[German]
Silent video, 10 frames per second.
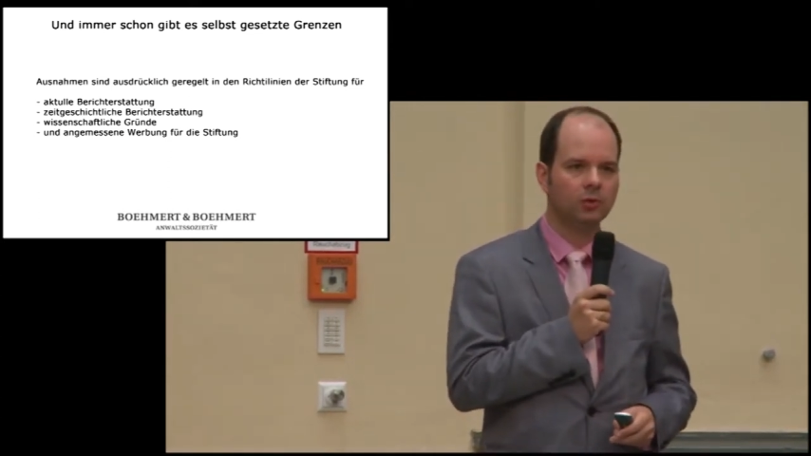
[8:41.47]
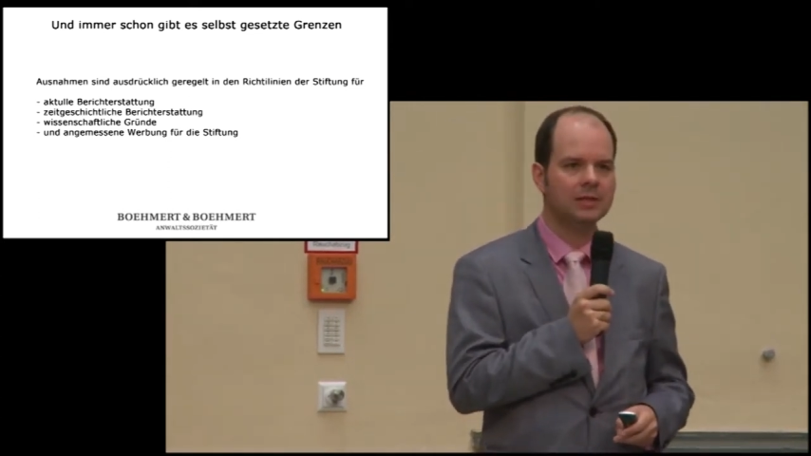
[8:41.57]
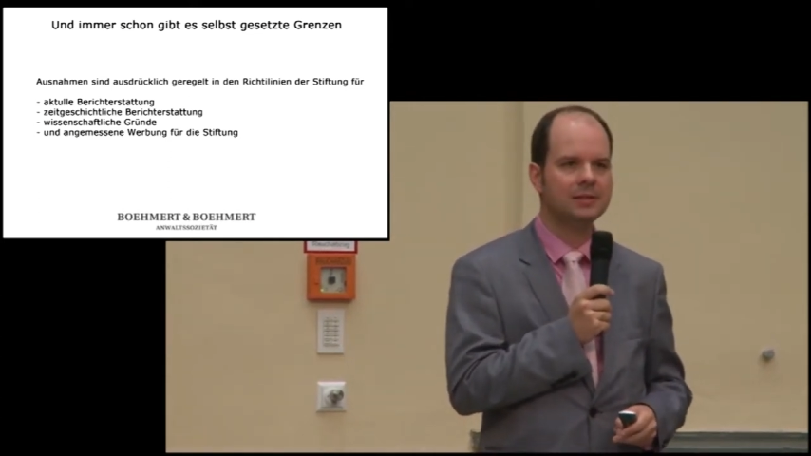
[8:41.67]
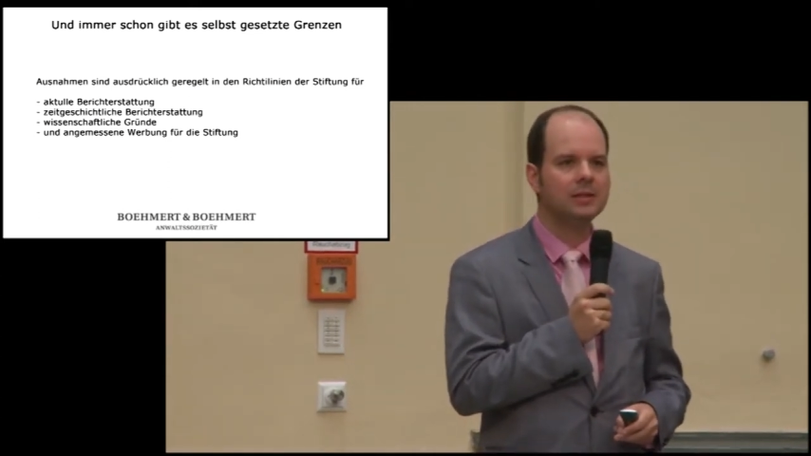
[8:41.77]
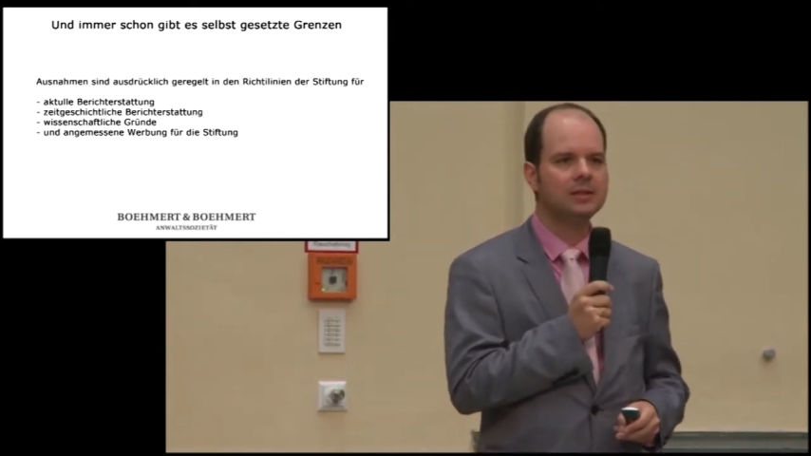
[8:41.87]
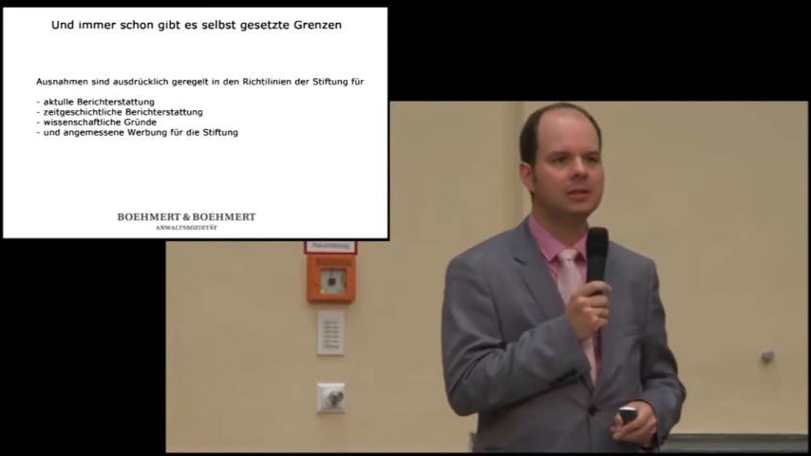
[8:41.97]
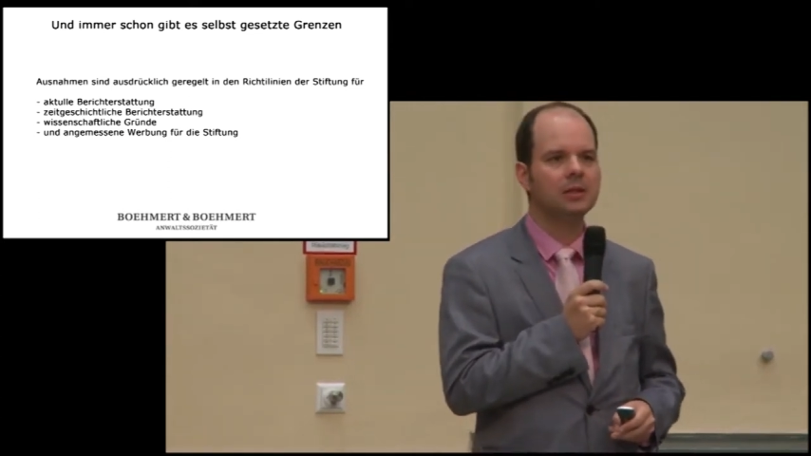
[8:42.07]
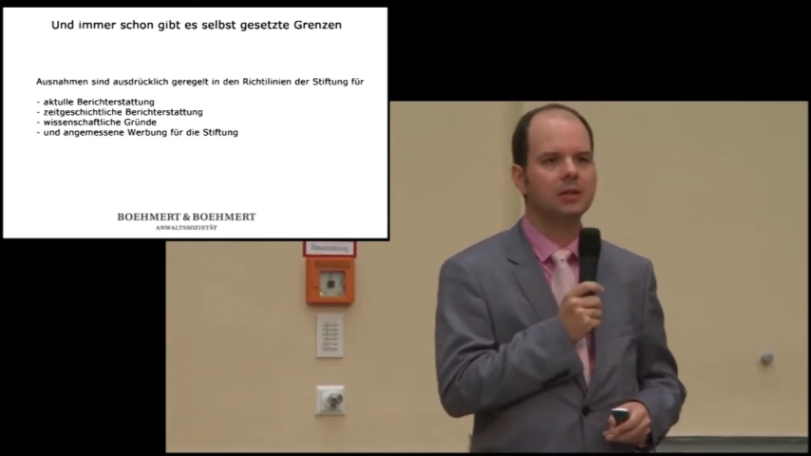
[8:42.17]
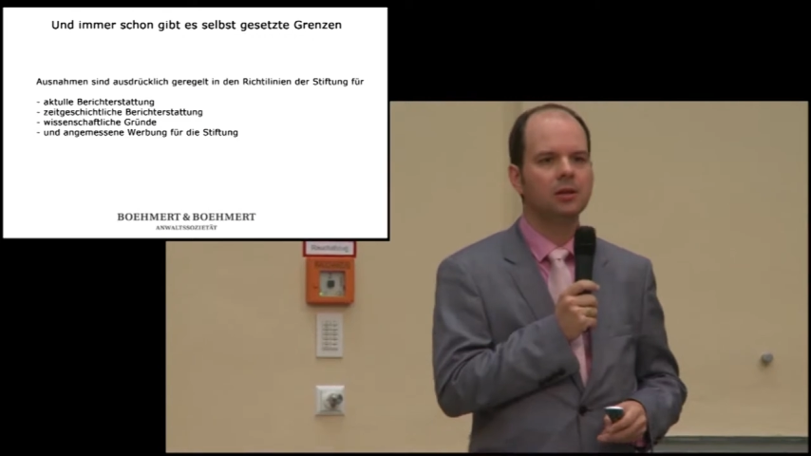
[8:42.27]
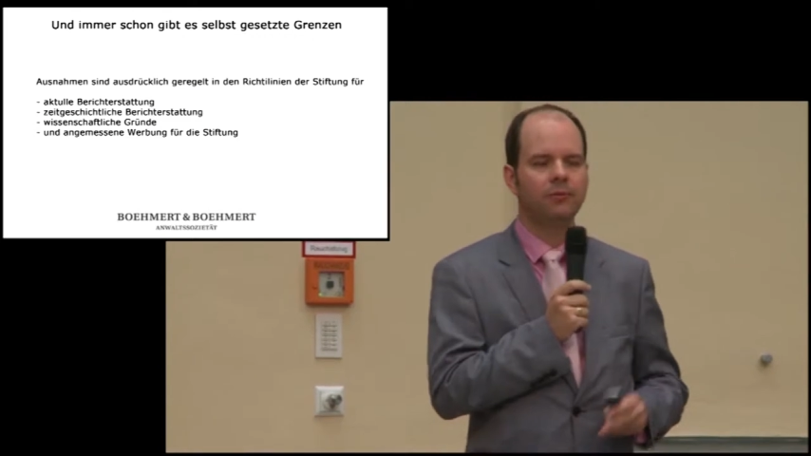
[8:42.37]
Das sind die,
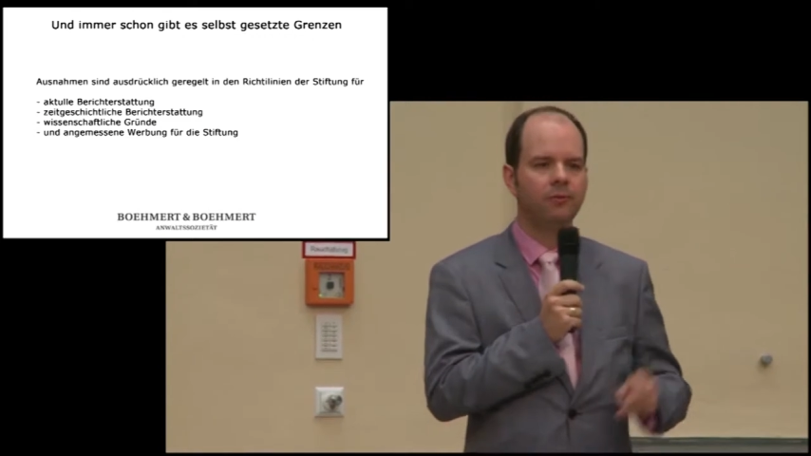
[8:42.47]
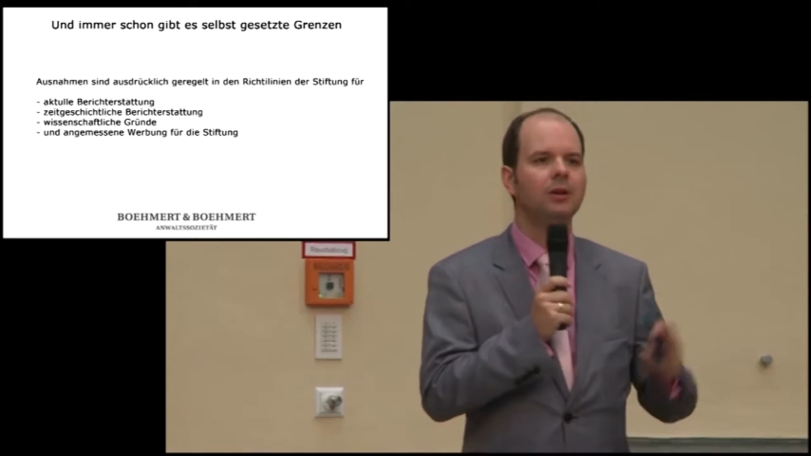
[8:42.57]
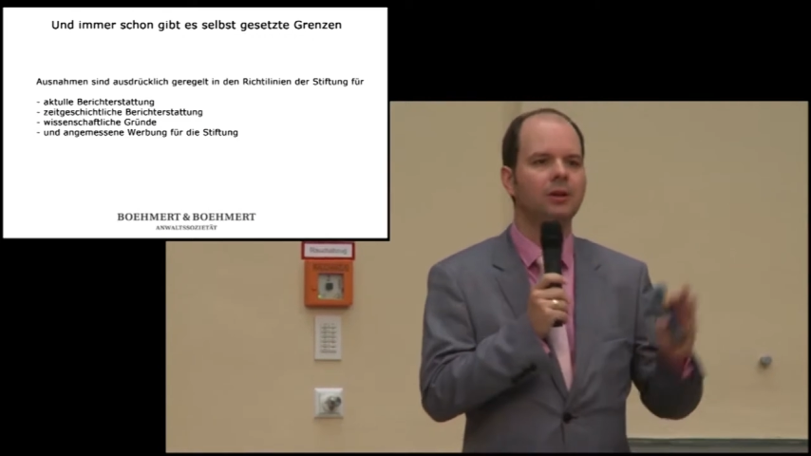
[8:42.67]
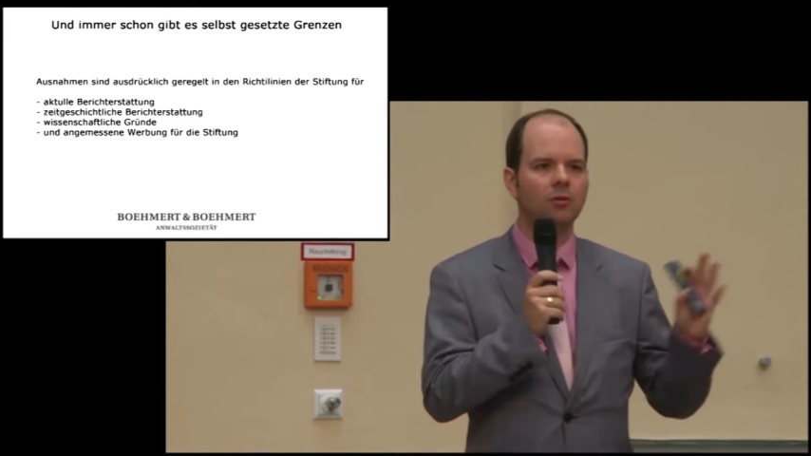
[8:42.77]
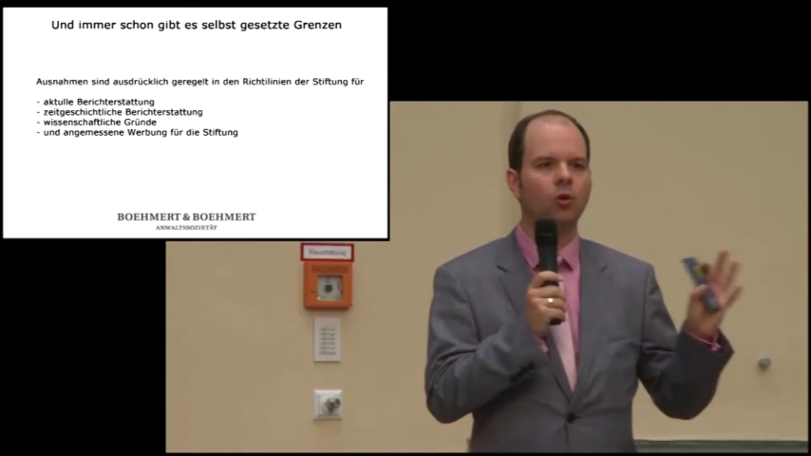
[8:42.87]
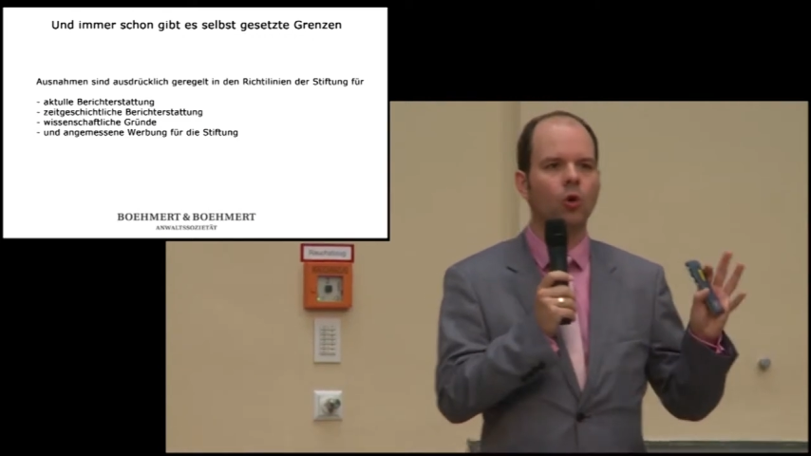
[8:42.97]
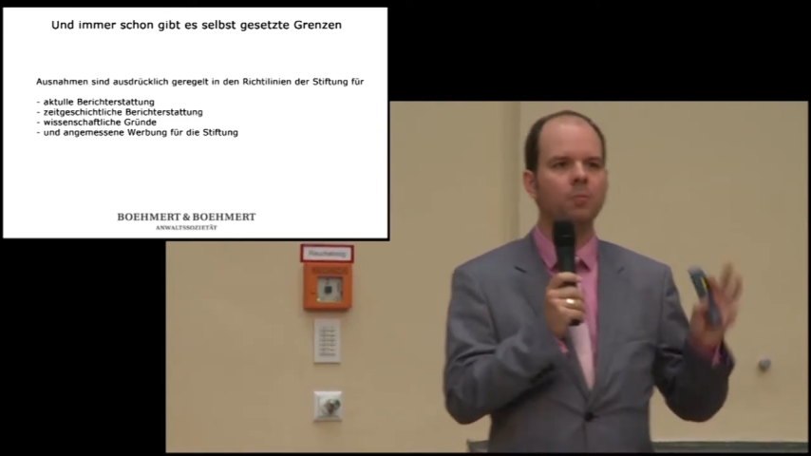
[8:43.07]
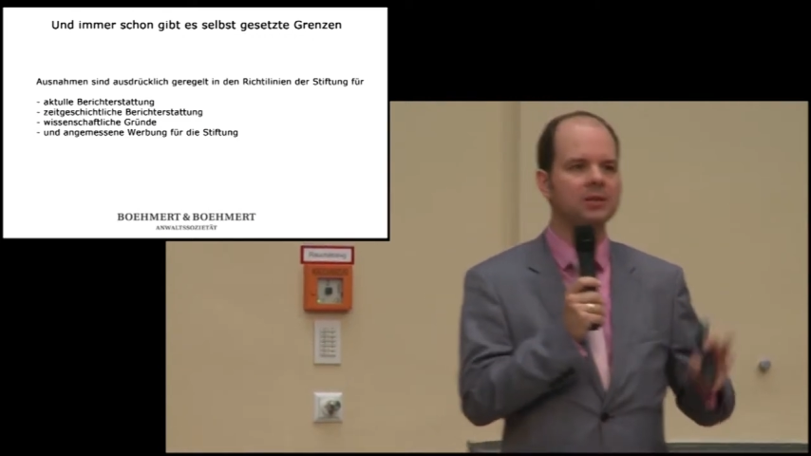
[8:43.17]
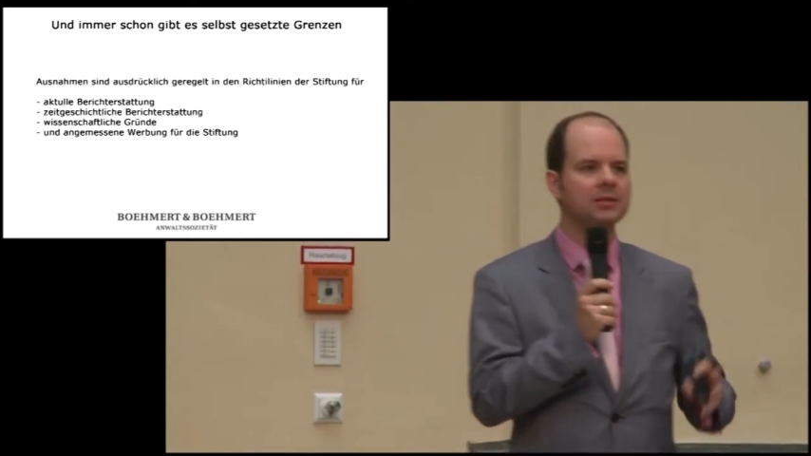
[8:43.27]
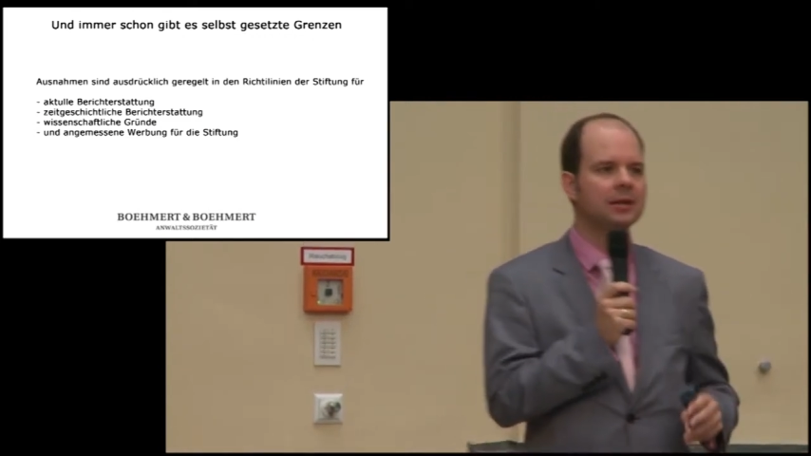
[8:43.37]

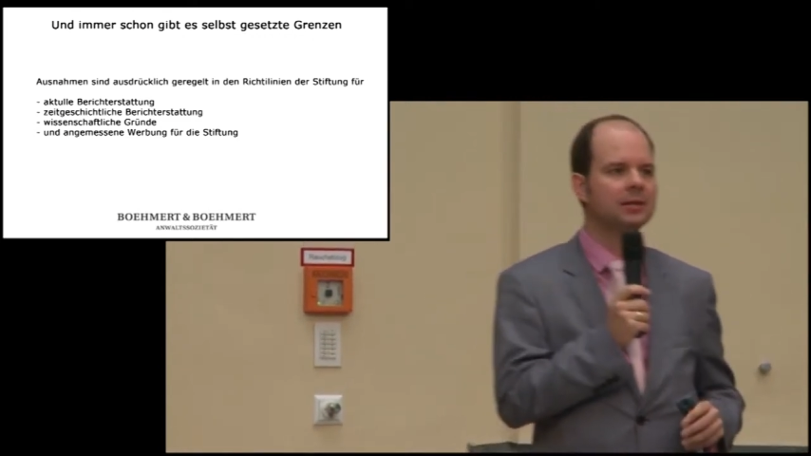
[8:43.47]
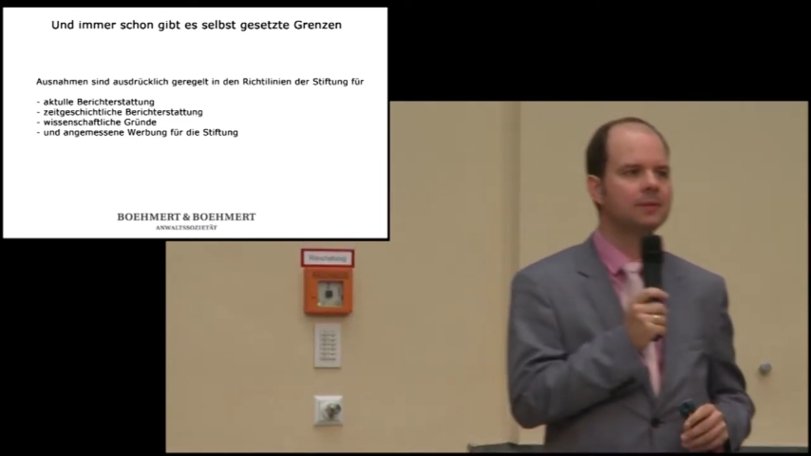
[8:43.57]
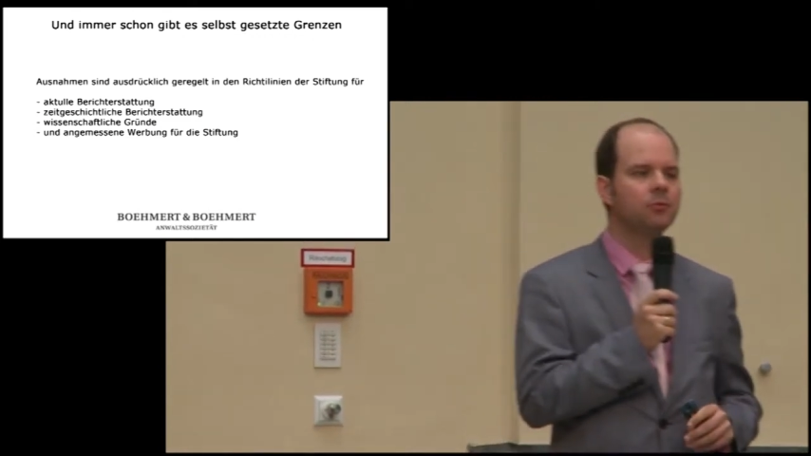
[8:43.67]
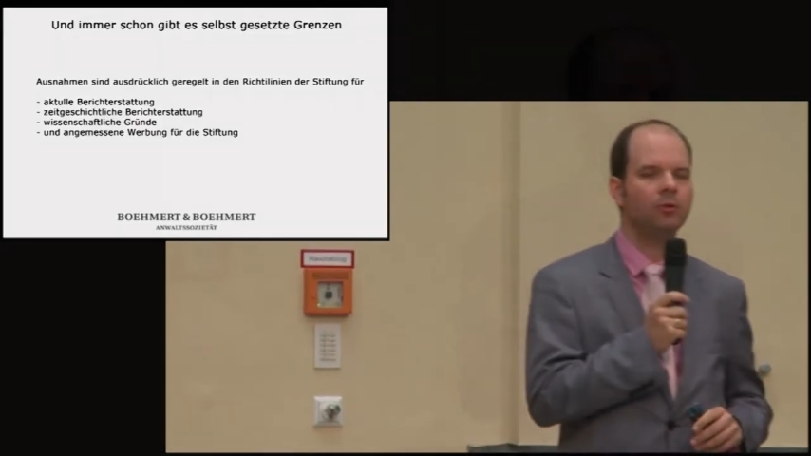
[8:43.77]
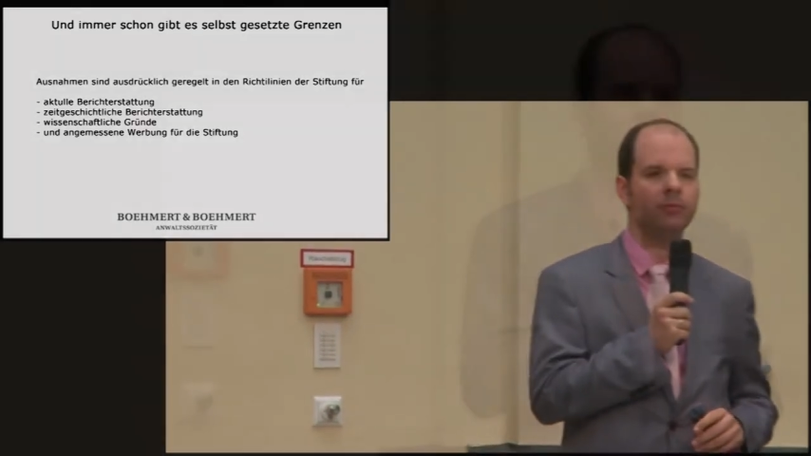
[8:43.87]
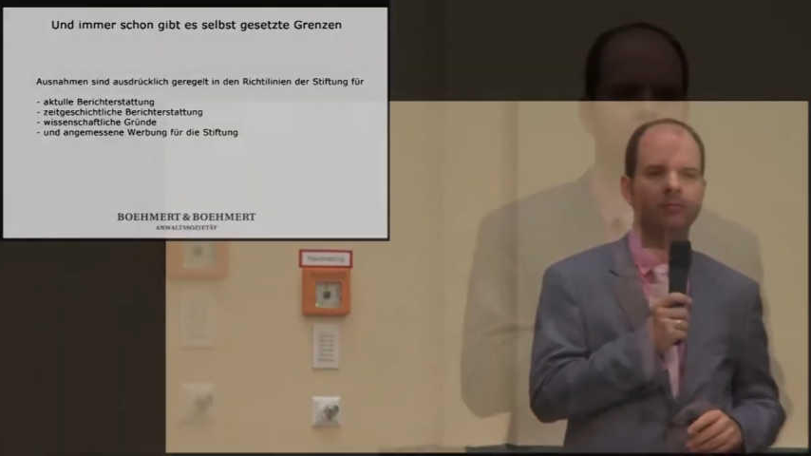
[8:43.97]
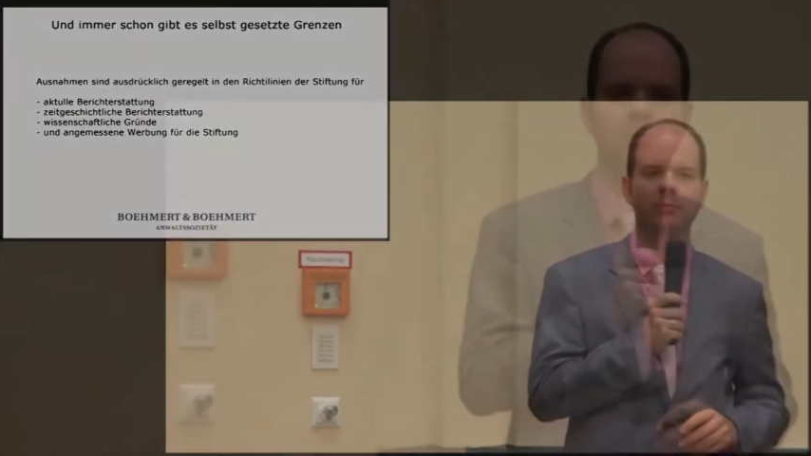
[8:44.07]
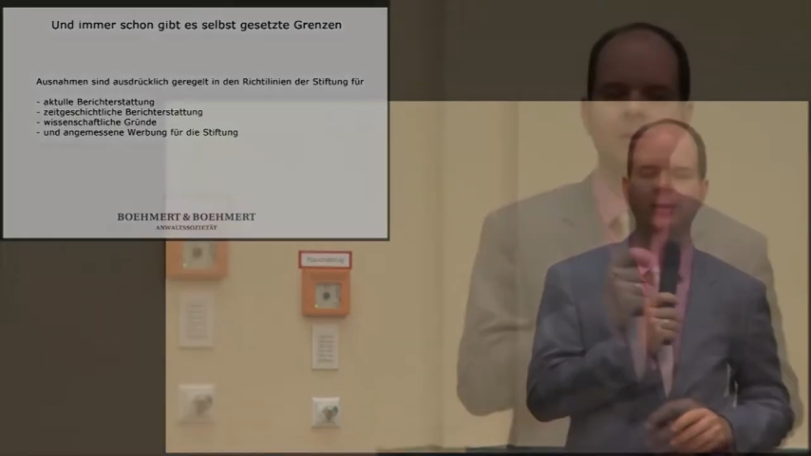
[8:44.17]
grob gesagt, es gibt noch ein